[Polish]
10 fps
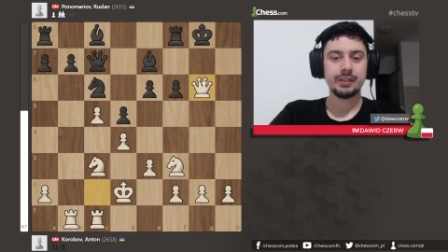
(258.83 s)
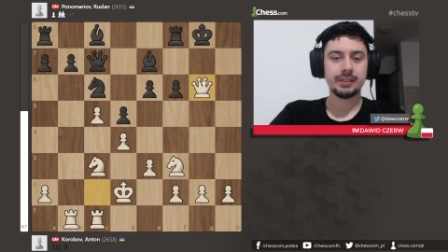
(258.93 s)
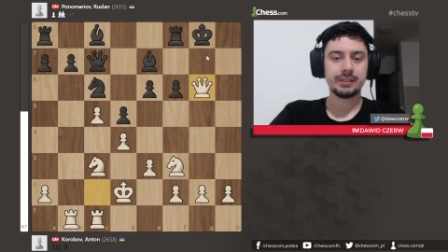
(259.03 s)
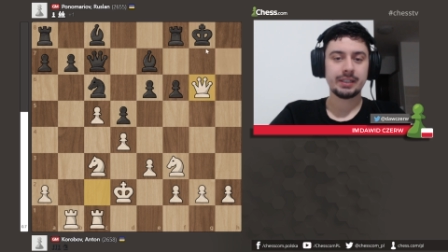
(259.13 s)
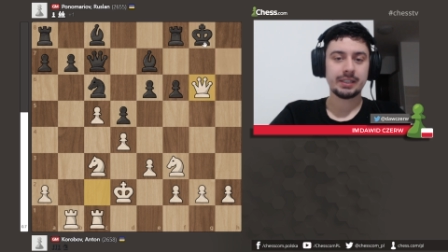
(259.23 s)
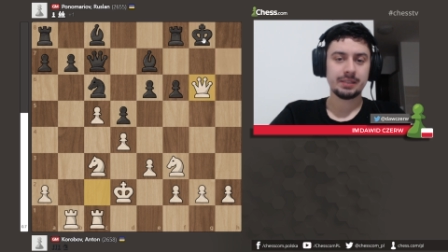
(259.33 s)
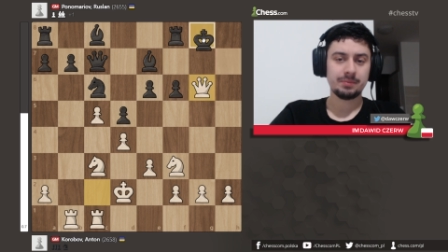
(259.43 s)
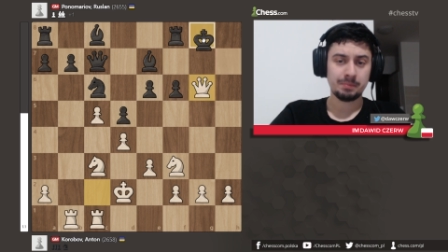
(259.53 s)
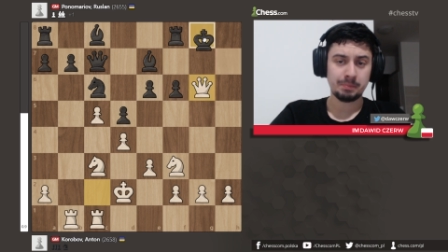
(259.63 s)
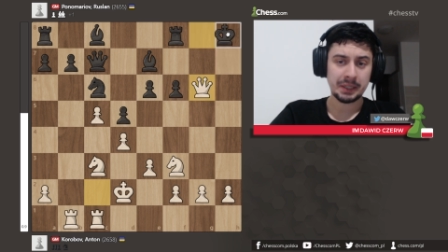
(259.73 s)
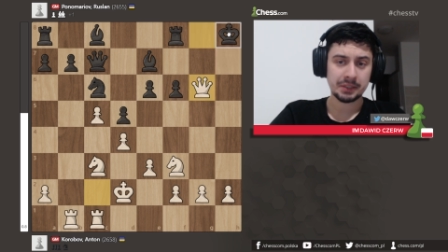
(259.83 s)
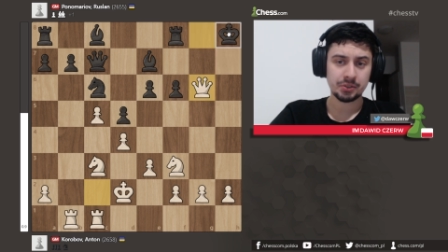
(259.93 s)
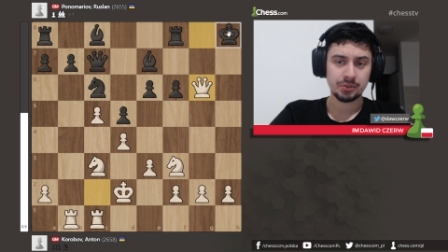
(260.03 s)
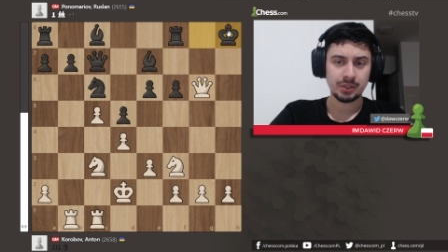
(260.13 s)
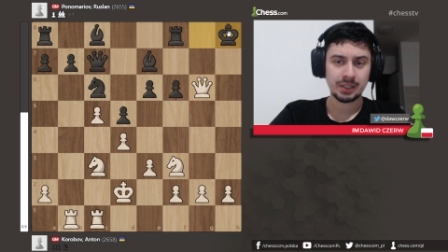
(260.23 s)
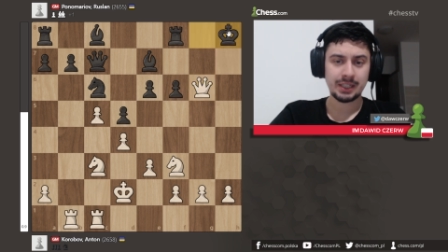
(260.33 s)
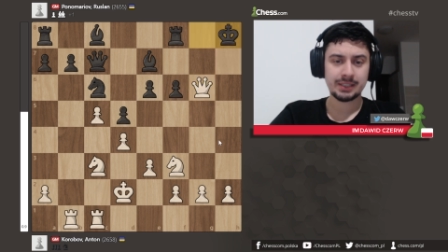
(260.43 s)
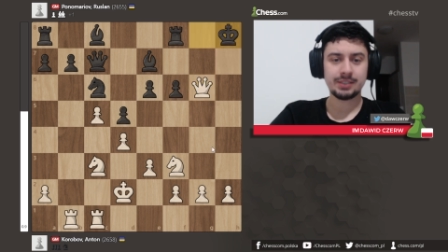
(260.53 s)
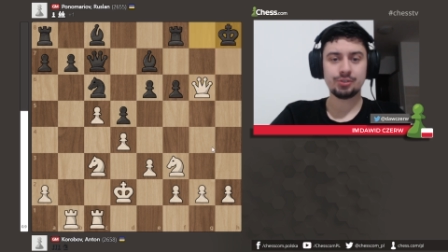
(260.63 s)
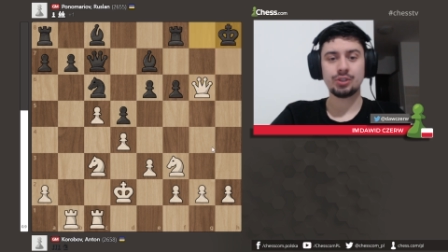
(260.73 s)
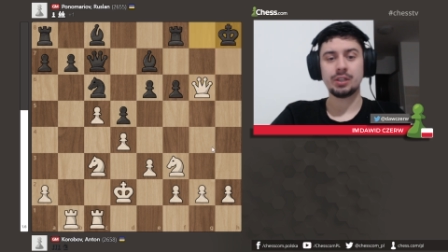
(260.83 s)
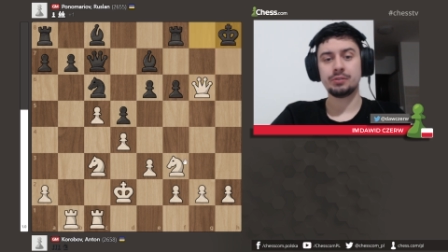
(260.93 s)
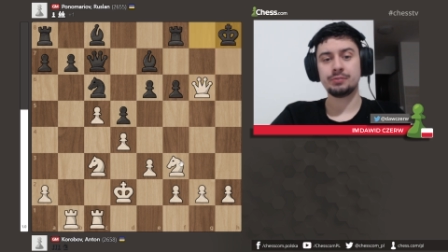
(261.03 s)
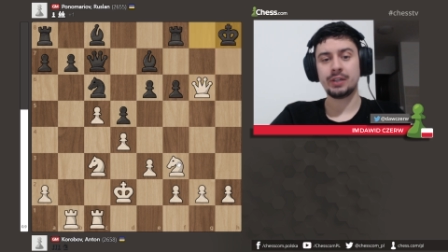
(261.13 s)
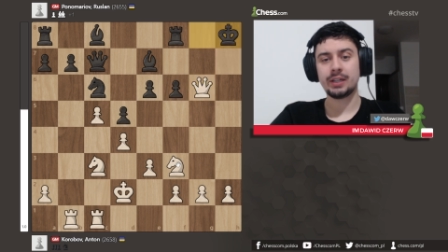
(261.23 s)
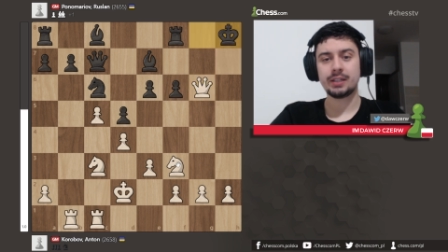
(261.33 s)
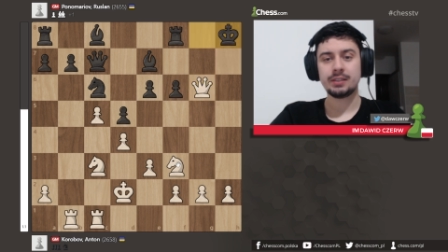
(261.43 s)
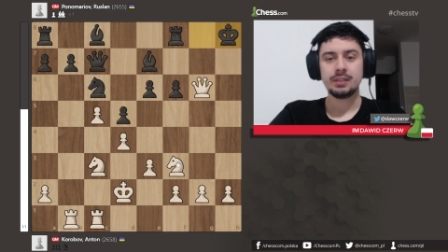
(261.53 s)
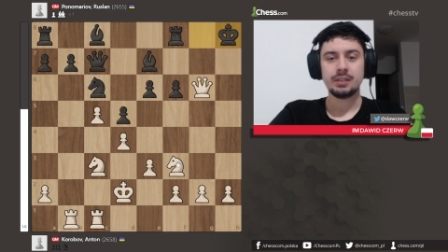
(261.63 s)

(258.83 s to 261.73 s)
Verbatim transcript: taka bardzo klasyczna ofiara.